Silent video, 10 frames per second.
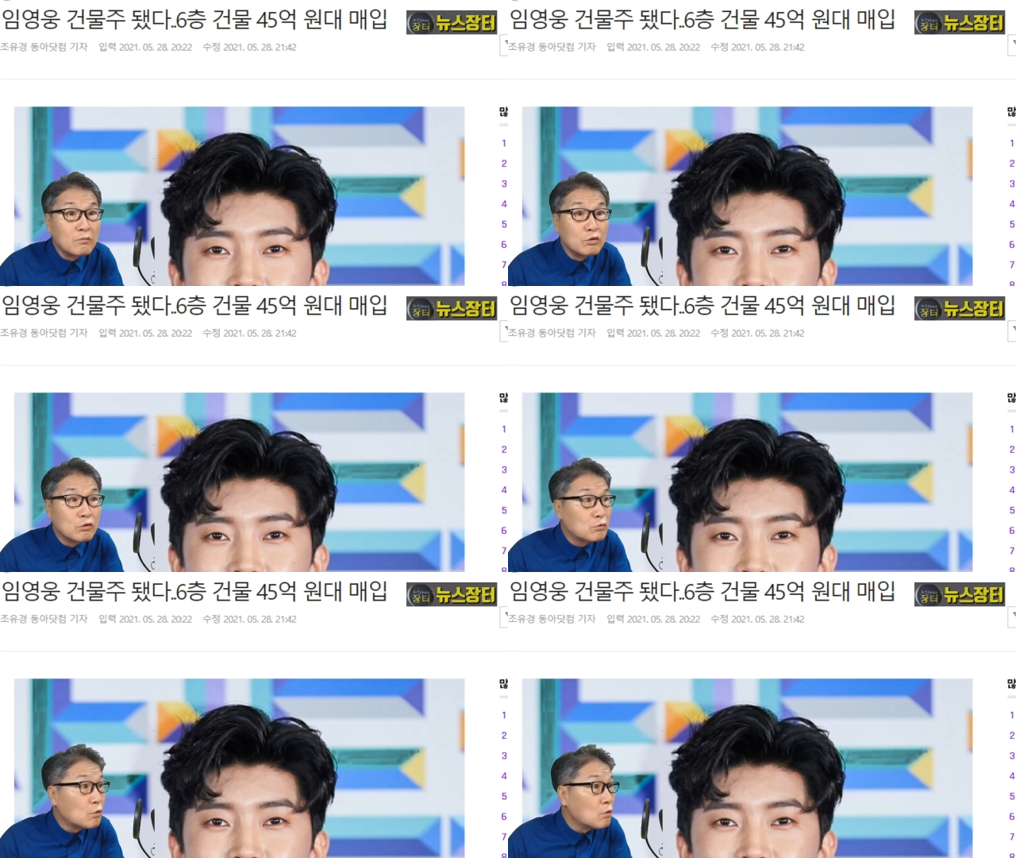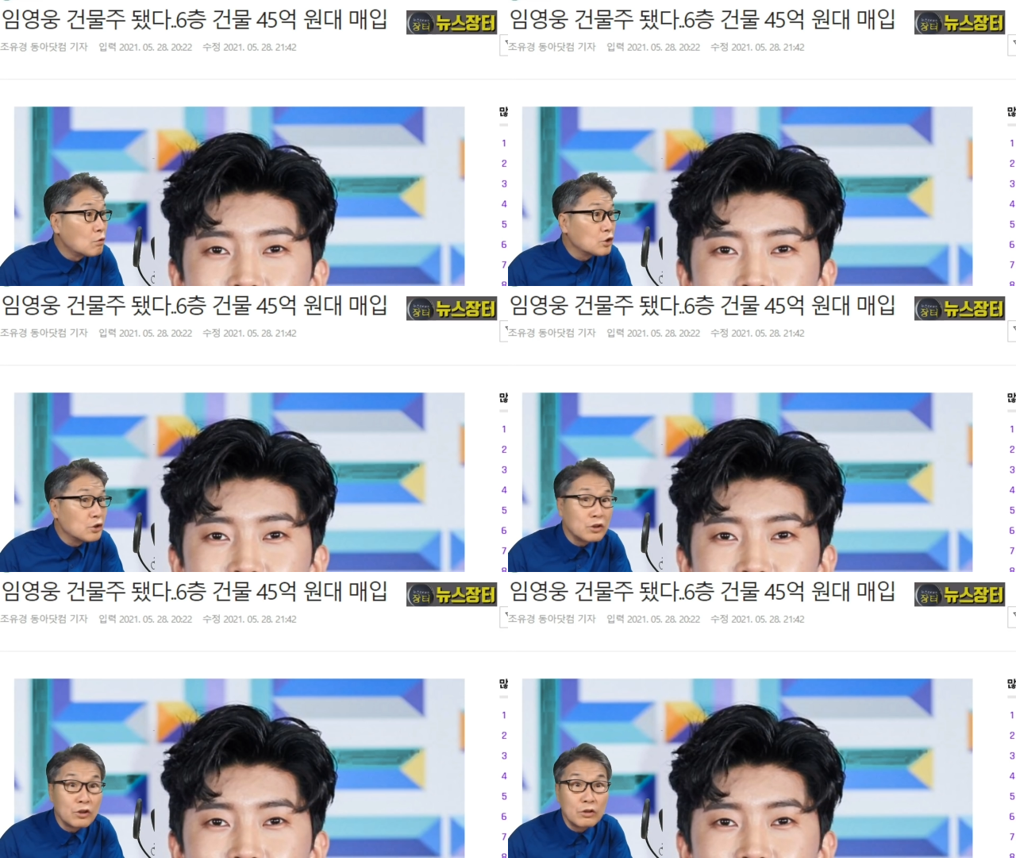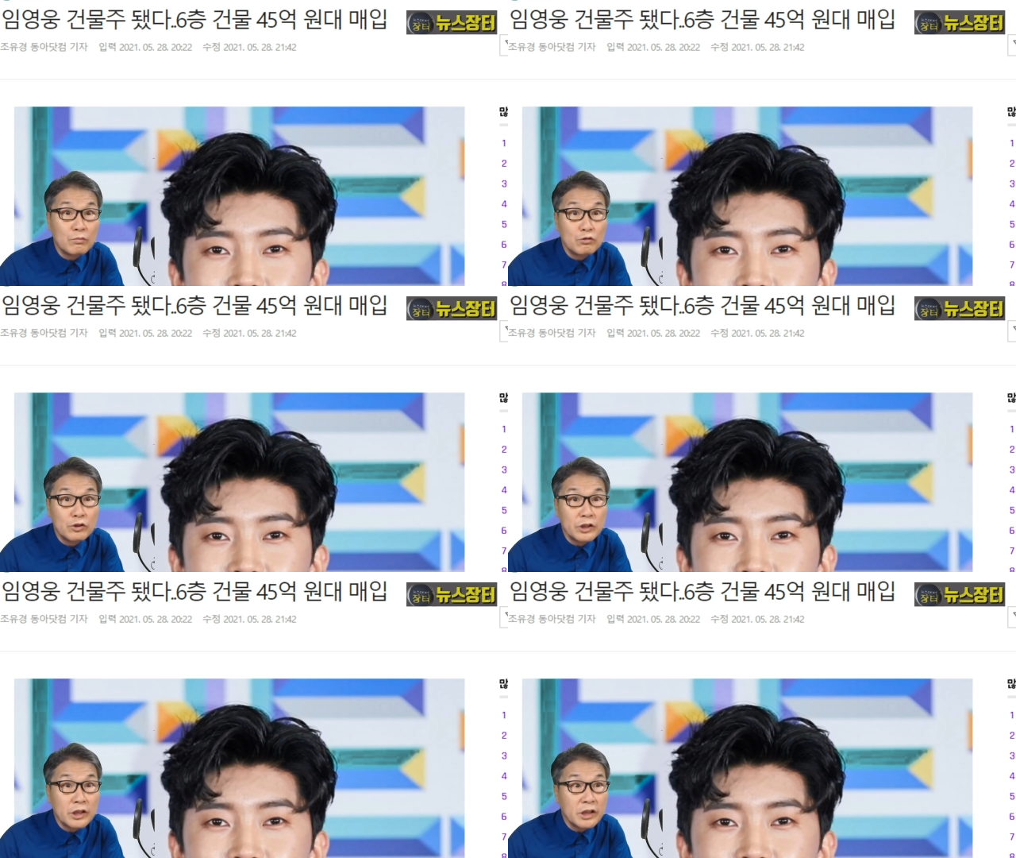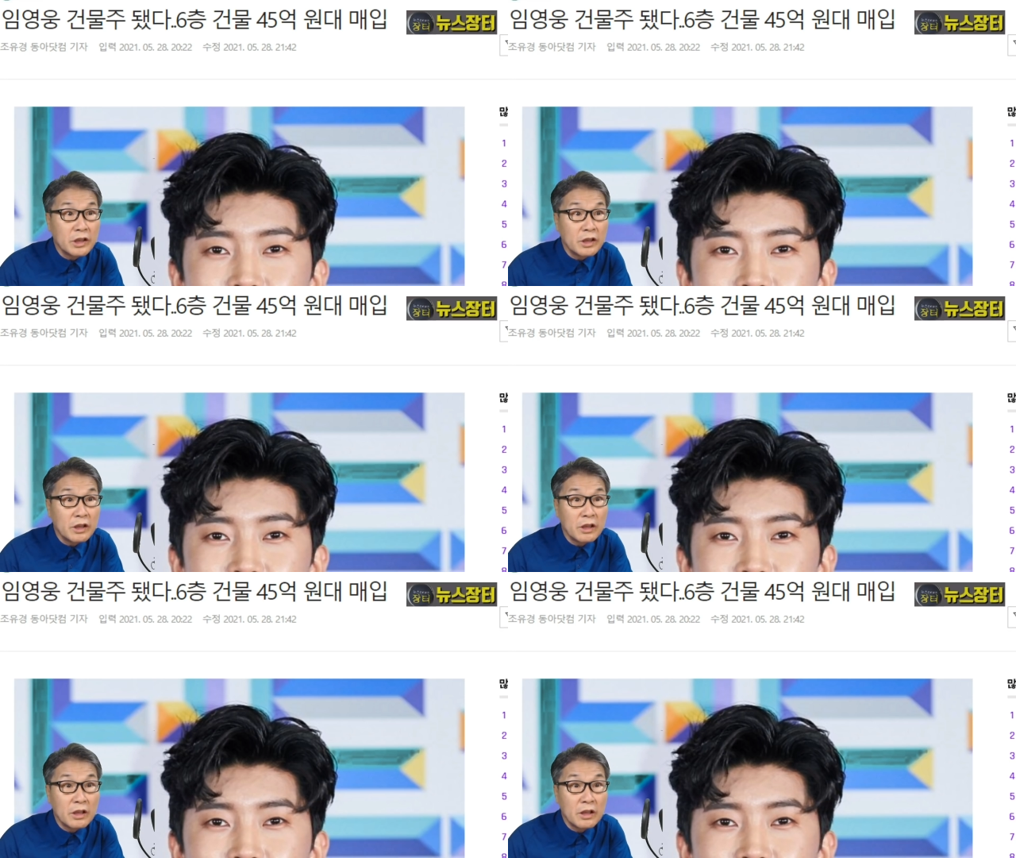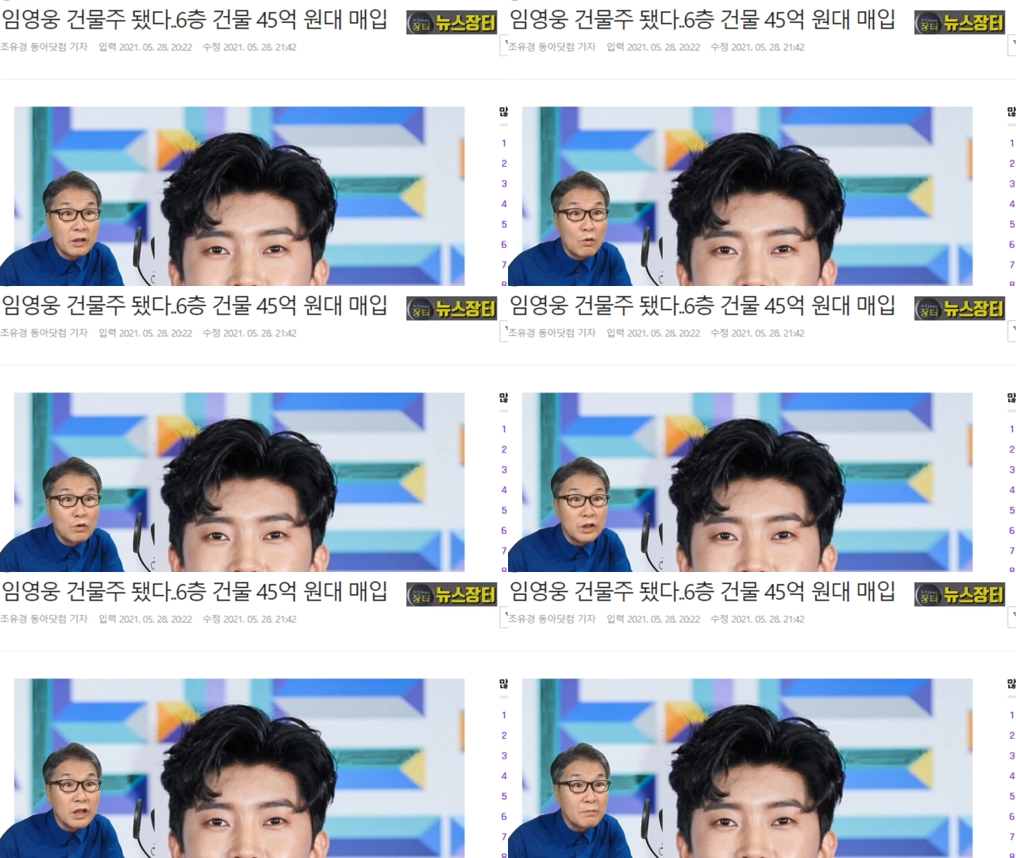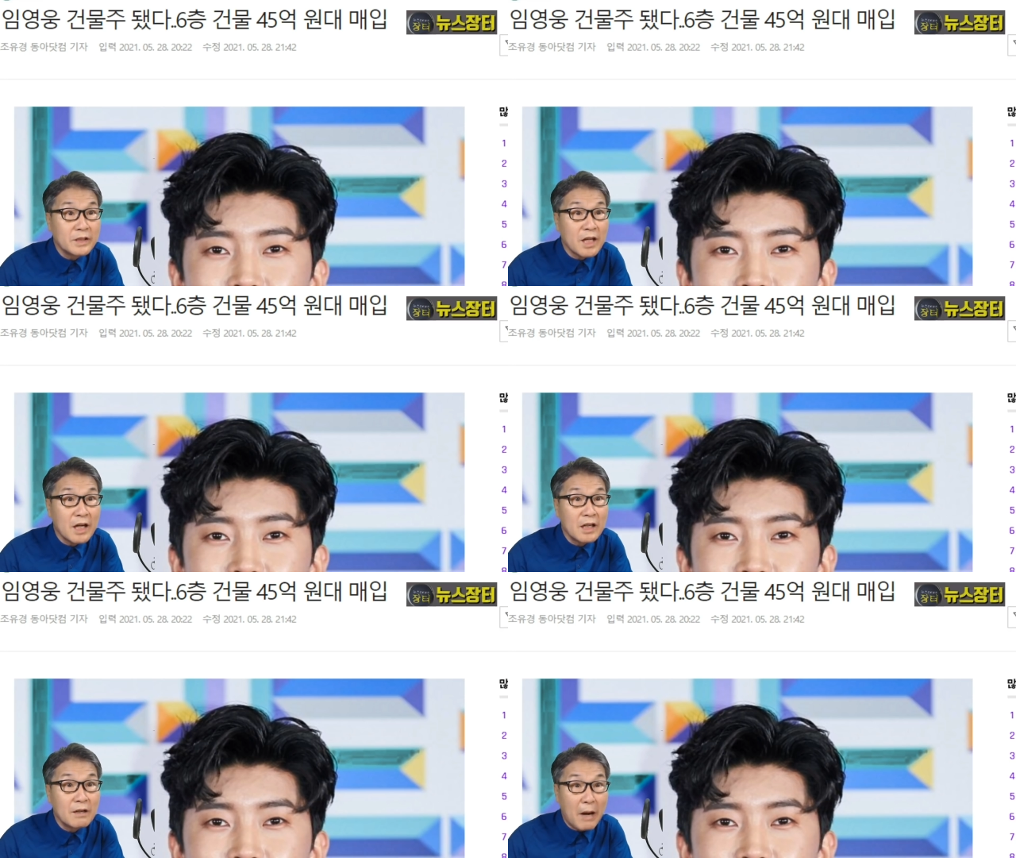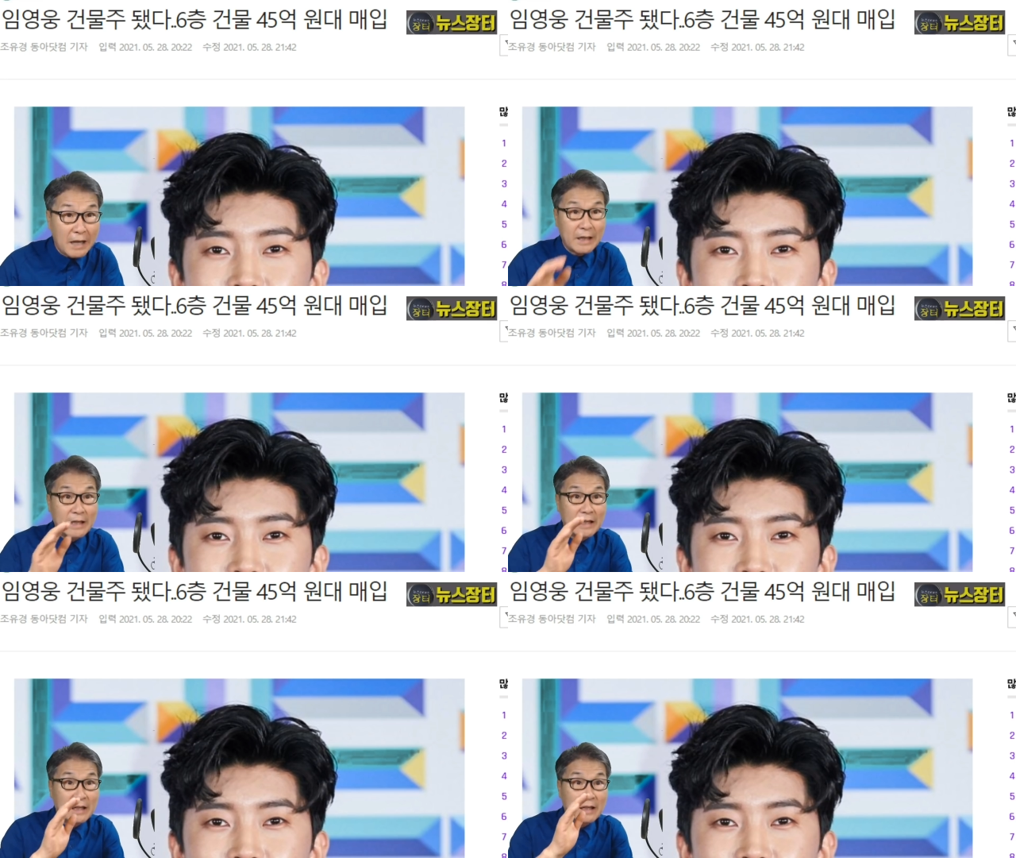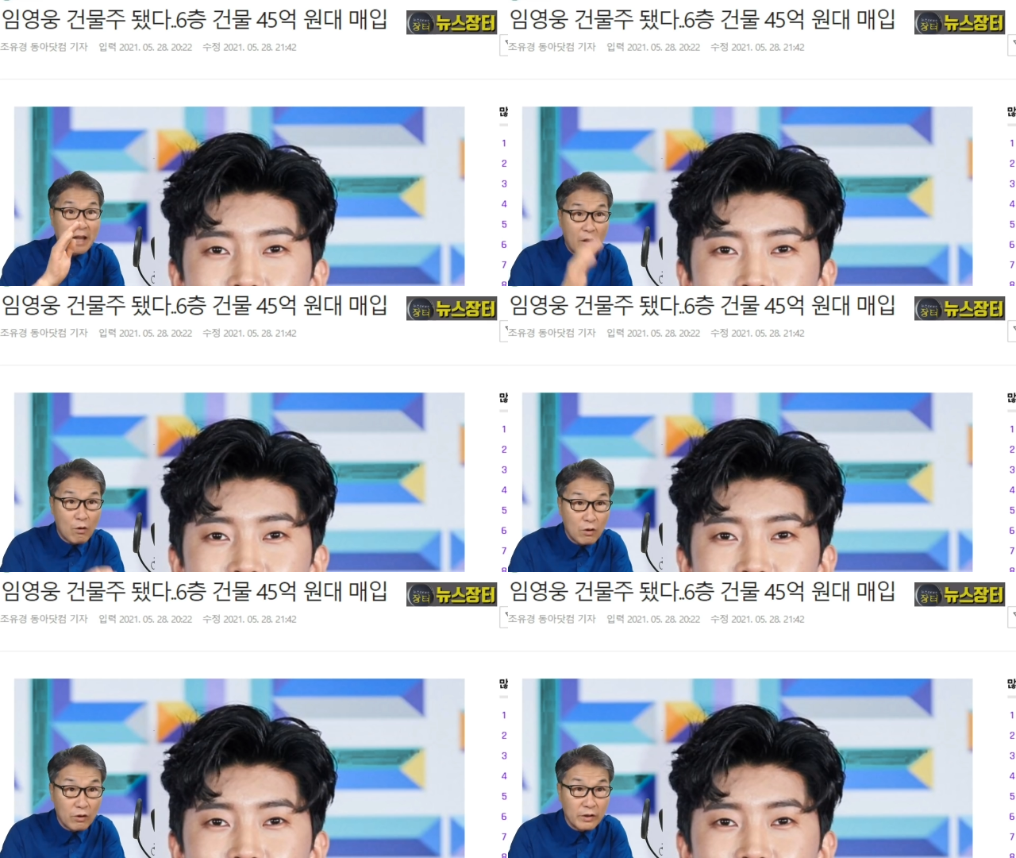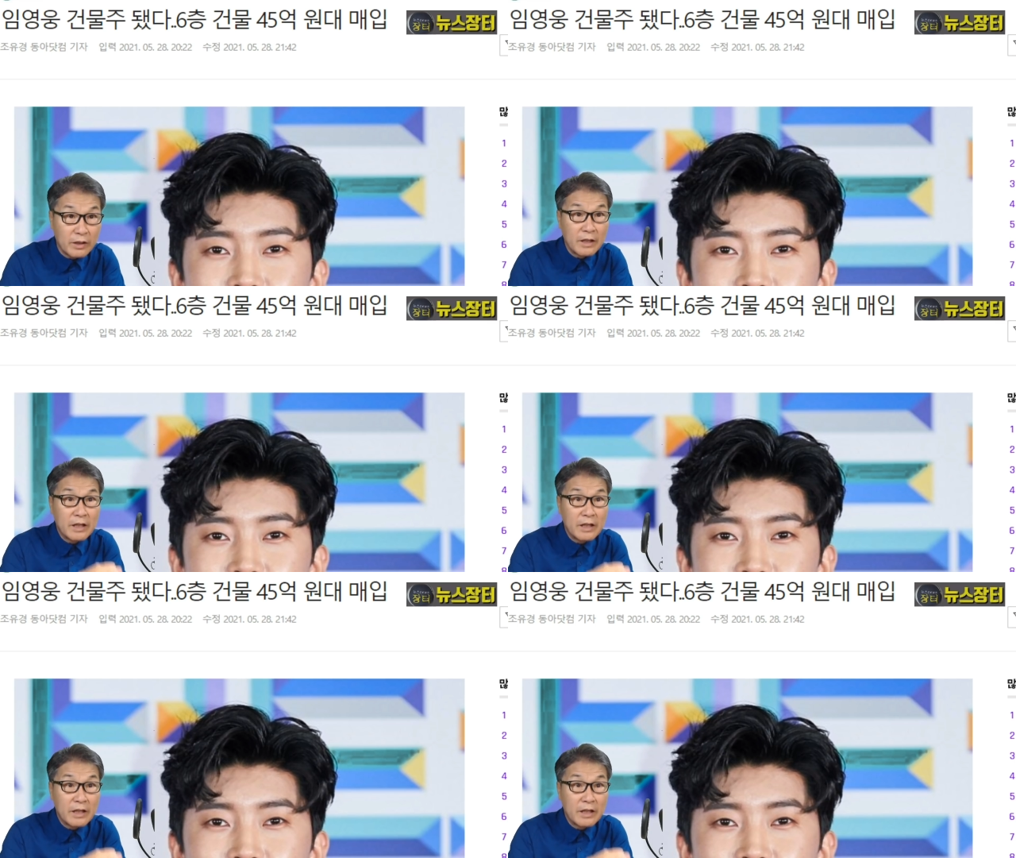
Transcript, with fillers: 물고기 뮤직이 예, 공식 입장을 밝힌 내용은